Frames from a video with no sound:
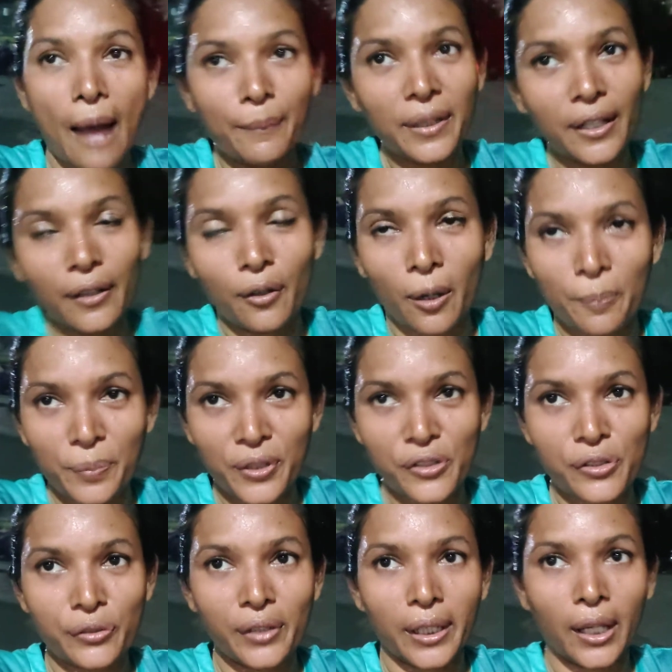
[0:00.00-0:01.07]
আমি
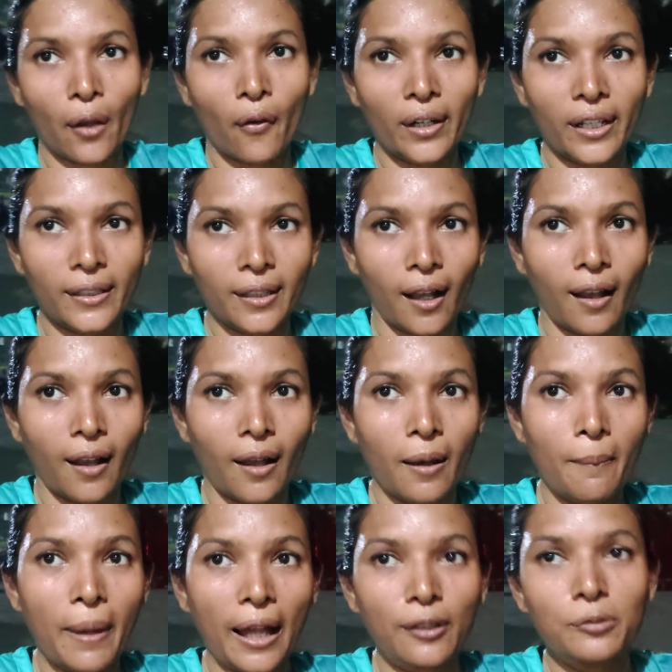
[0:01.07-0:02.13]
কম্পিটিশনকে অনেক
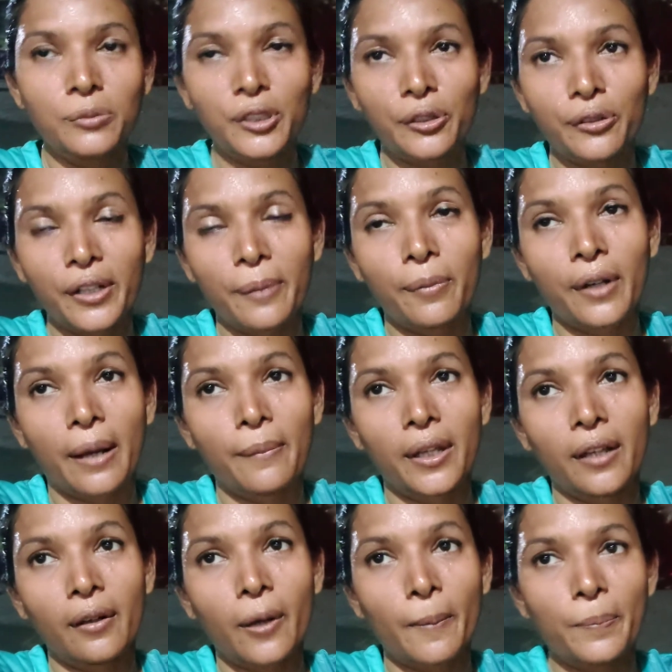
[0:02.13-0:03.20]
ভালো মনে করি এবং আমি